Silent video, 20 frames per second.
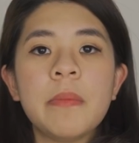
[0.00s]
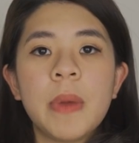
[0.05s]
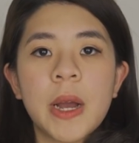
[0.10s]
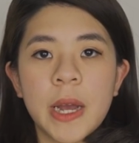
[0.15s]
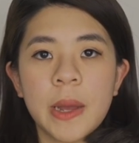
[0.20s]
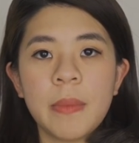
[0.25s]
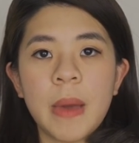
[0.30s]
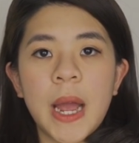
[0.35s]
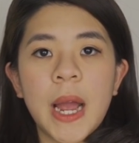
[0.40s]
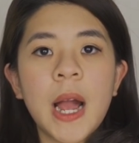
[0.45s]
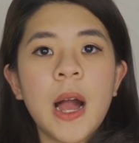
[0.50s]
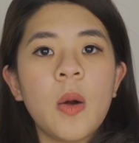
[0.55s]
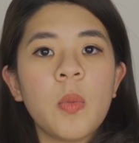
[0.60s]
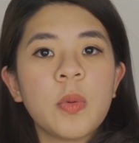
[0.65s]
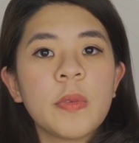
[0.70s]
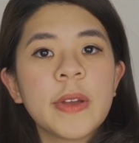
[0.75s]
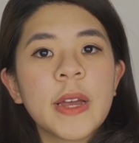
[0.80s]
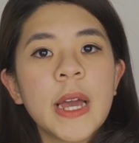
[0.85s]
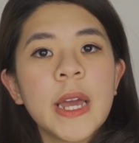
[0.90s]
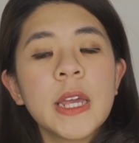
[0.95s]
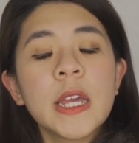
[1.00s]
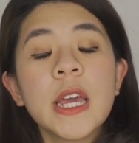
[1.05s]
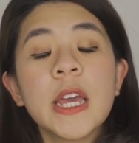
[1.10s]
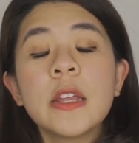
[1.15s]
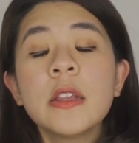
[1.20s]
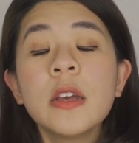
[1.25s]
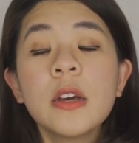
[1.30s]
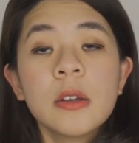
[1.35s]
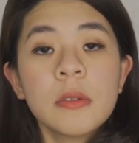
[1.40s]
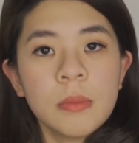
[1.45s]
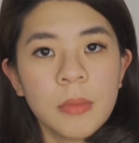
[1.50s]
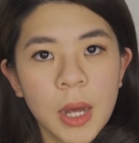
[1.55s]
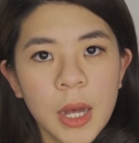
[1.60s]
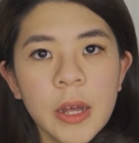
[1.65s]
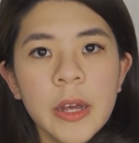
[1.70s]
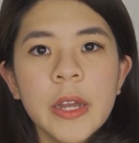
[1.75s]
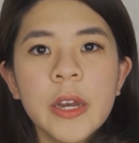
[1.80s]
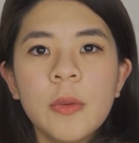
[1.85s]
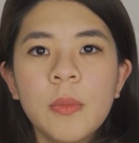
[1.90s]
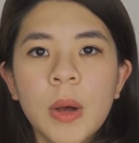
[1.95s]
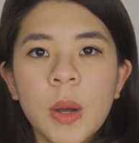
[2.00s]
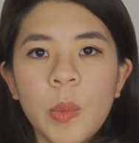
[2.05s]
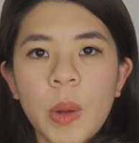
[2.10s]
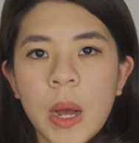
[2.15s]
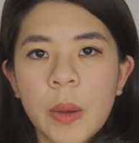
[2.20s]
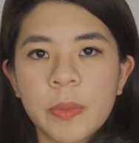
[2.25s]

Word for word: mà các bạn học cái kiến thức mới đúng không?